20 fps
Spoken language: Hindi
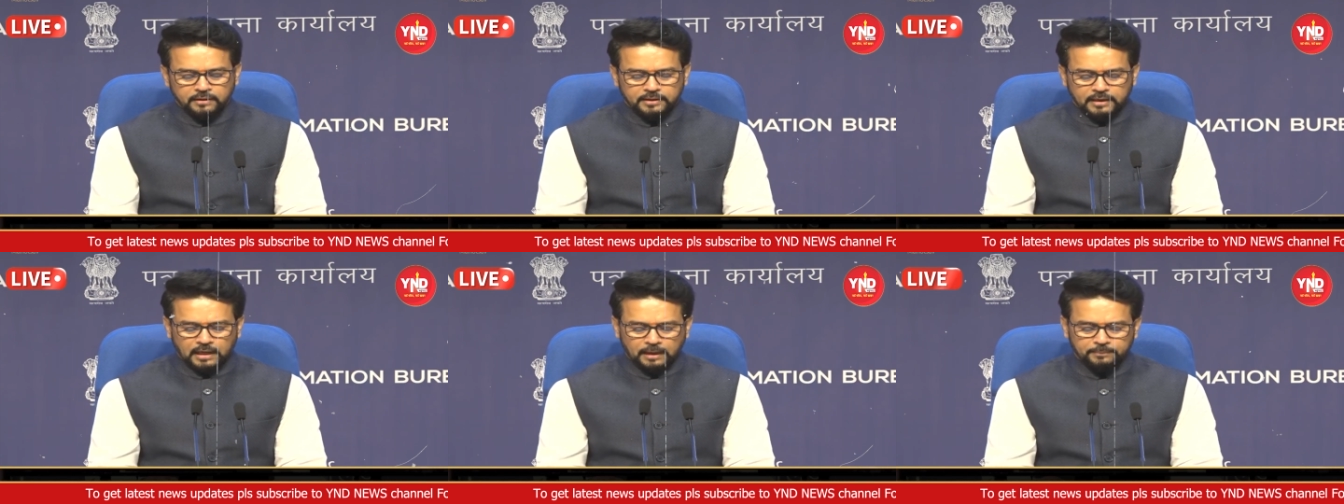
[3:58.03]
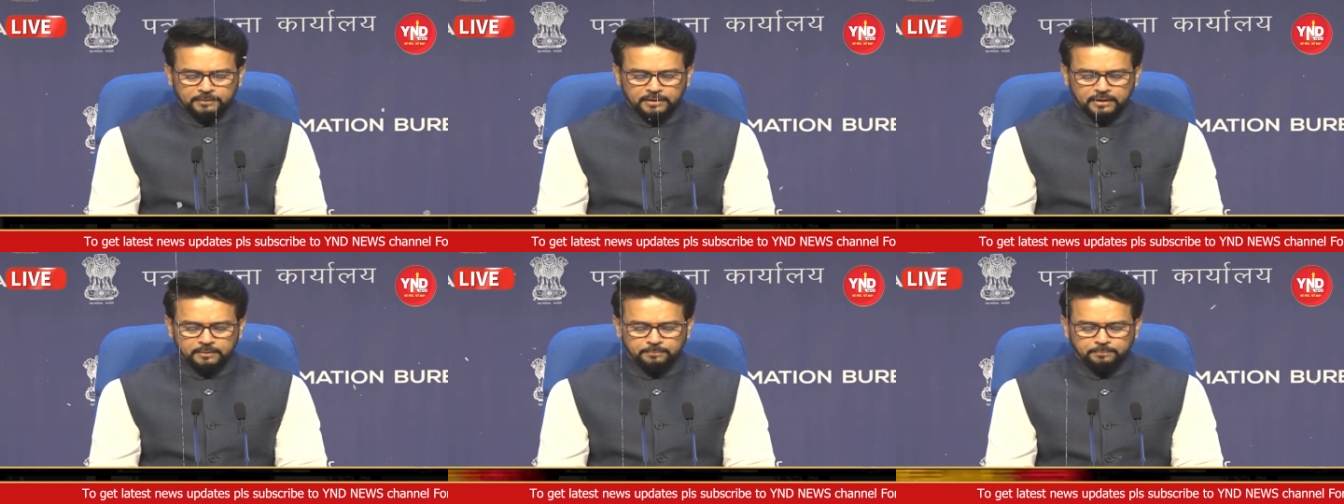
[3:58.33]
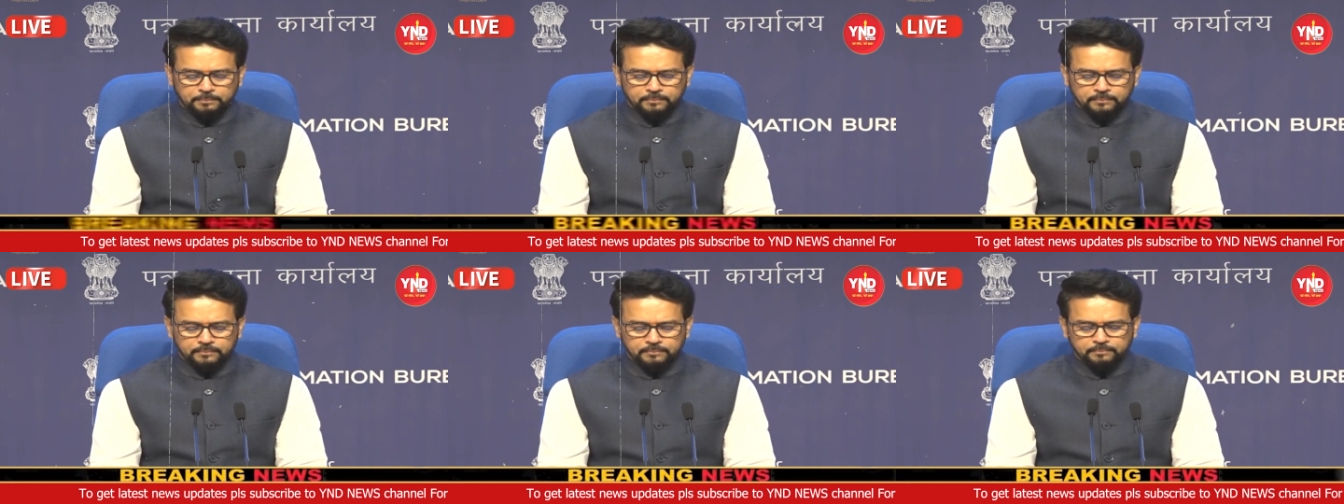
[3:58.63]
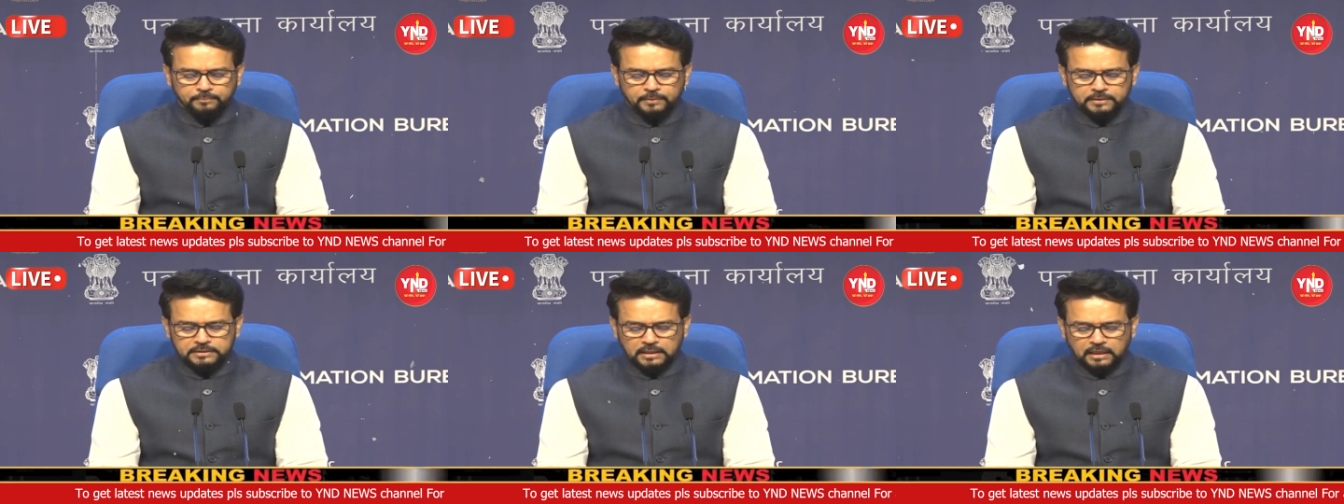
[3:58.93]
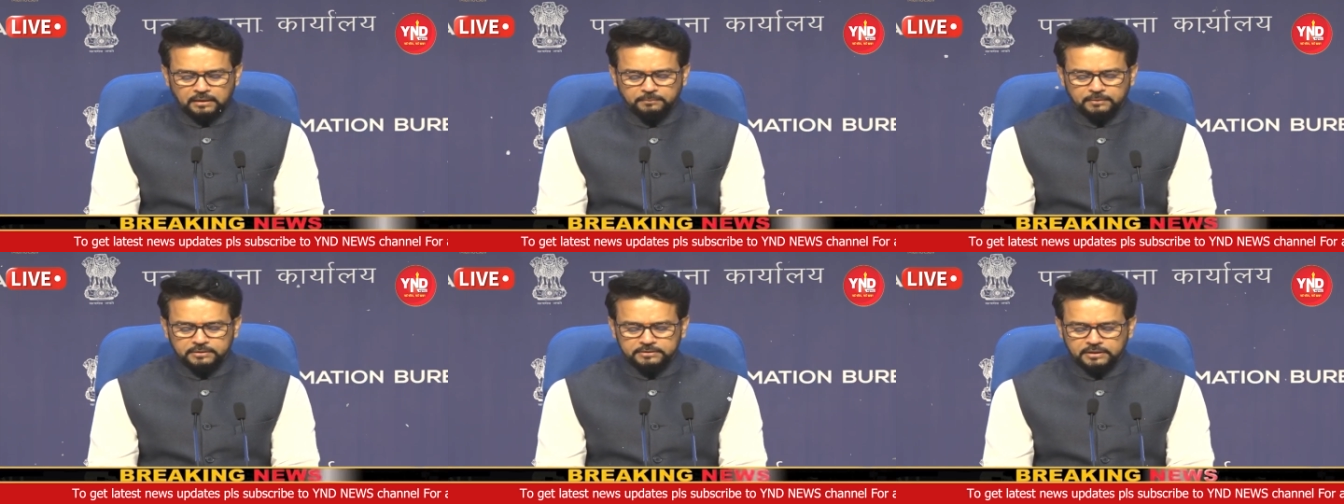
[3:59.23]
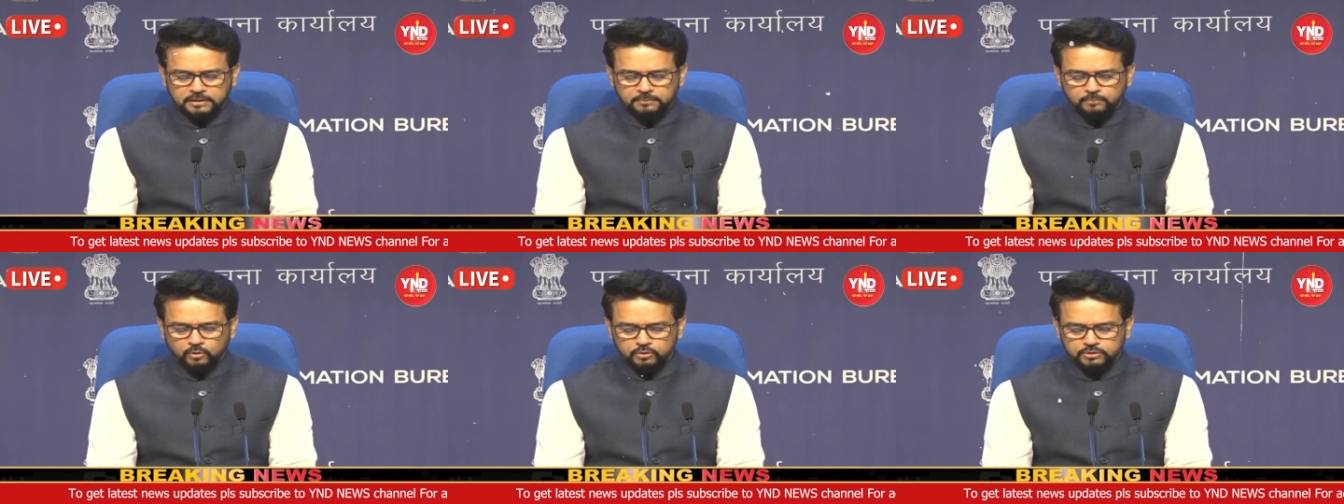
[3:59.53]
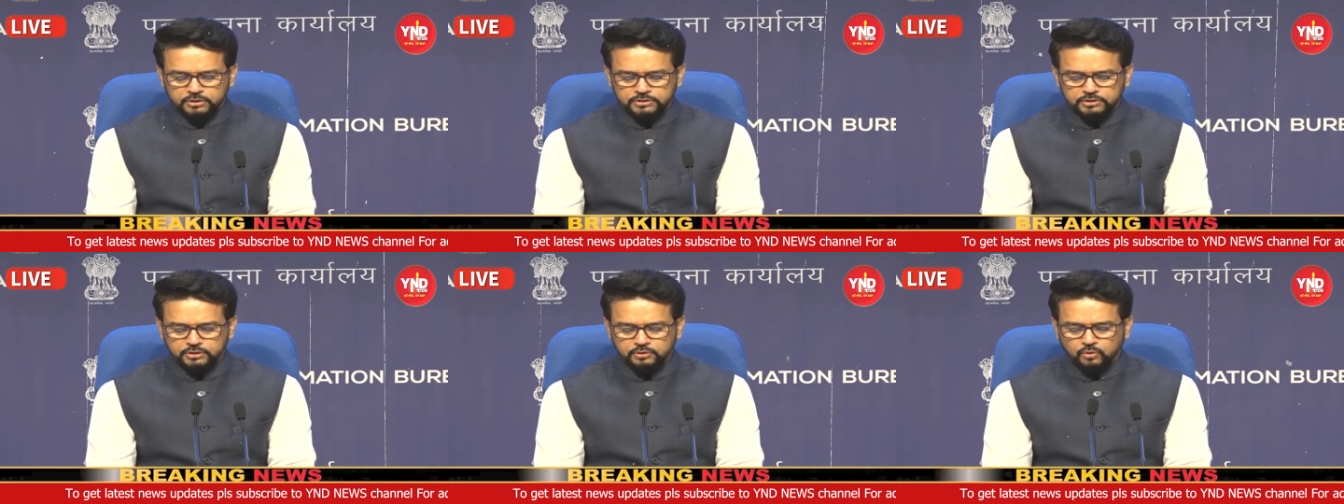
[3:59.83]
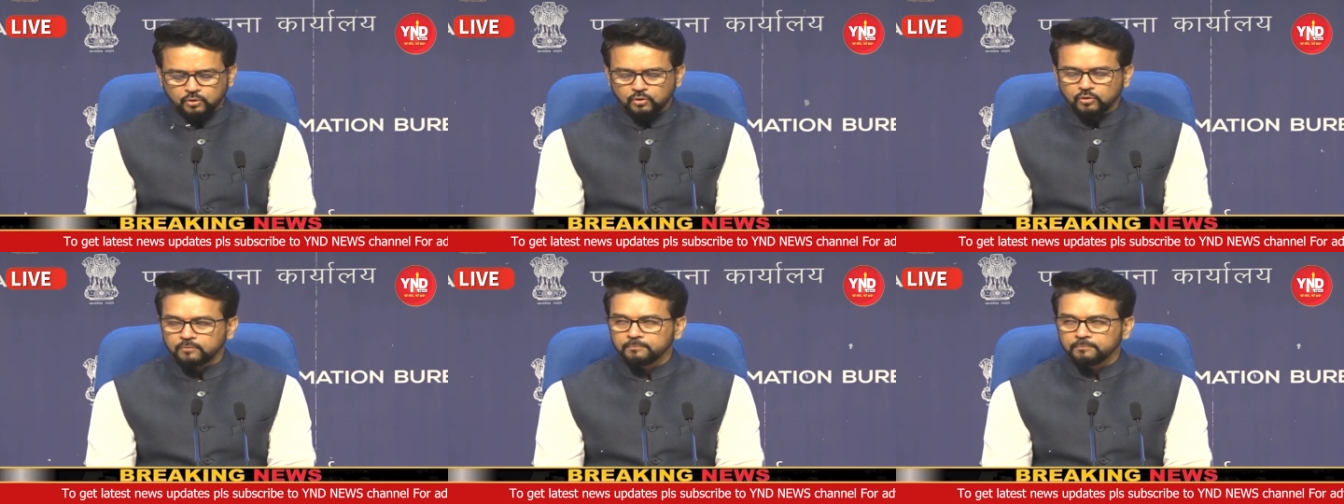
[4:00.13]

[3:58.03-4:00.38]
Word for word: कैबिनेट प्रधानमंत्री मोदी जी को